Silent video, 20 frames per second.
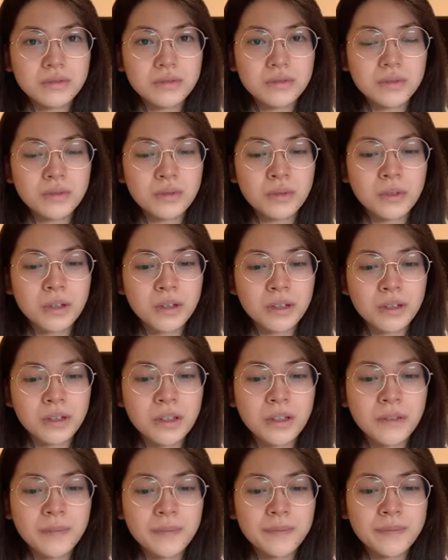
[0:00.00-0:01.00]
それが
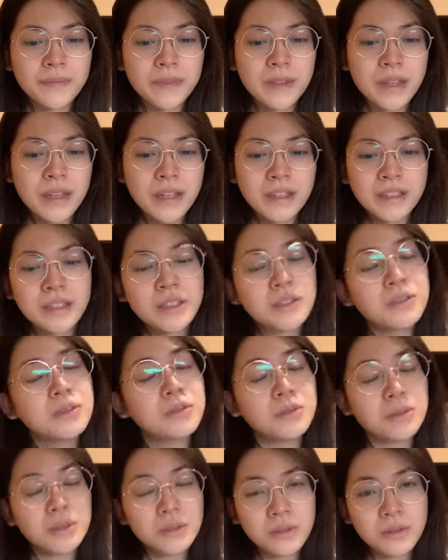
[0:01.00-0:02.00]
ねっていう
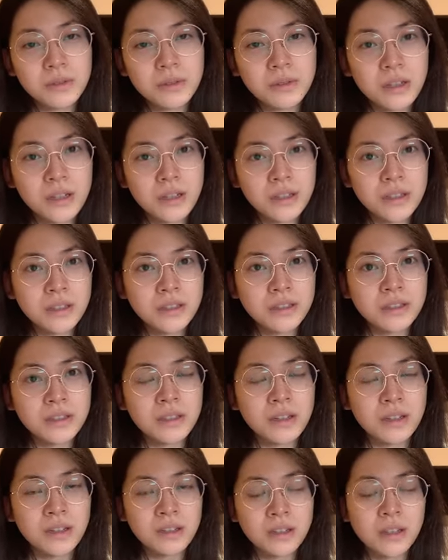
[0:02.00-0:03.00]
のいろいろ考えて
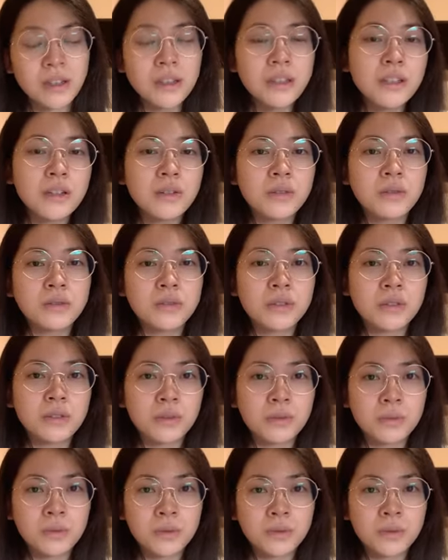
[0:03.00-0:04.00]
たら何が起こったと
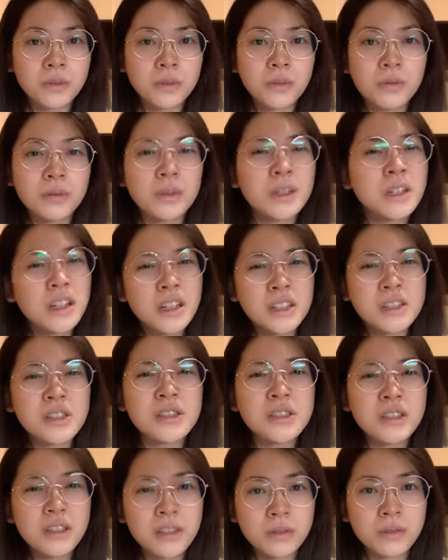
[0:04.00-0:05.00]
思うお腹が
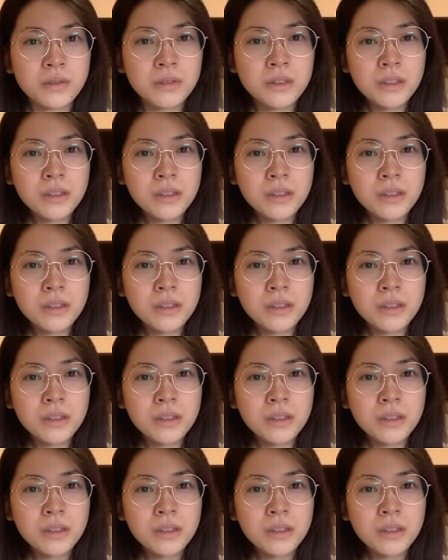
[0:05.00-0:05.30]
空いたの